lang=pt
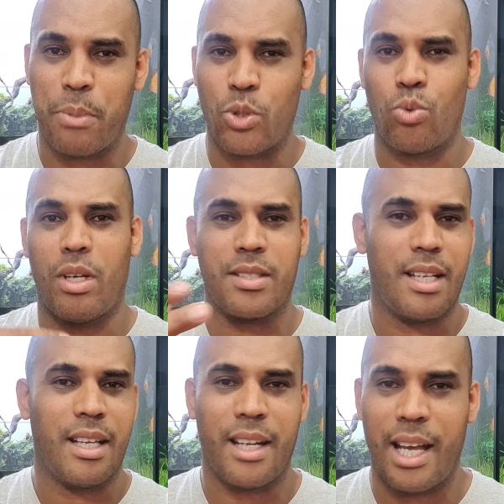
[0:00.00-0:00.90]
pessoal
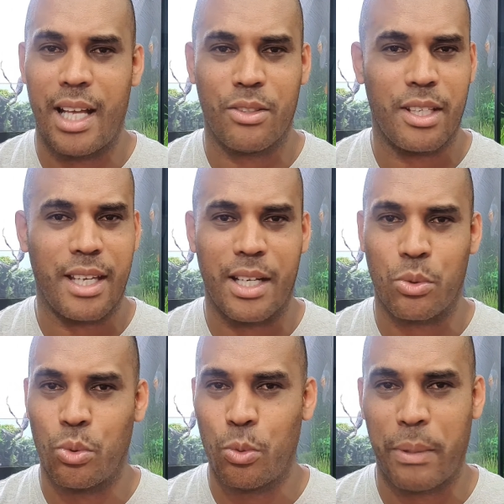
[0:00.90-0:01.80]
acelerado, que
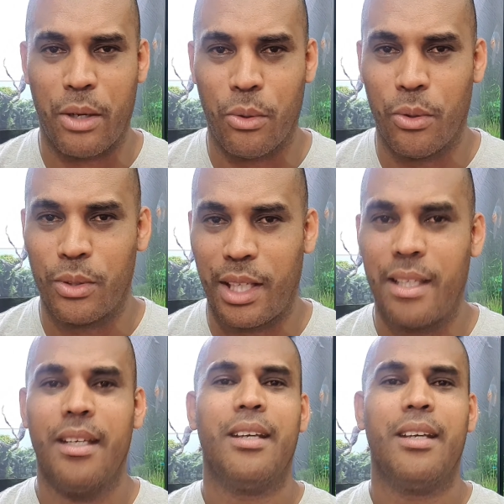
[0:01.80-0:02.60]
quer tudo para ontem.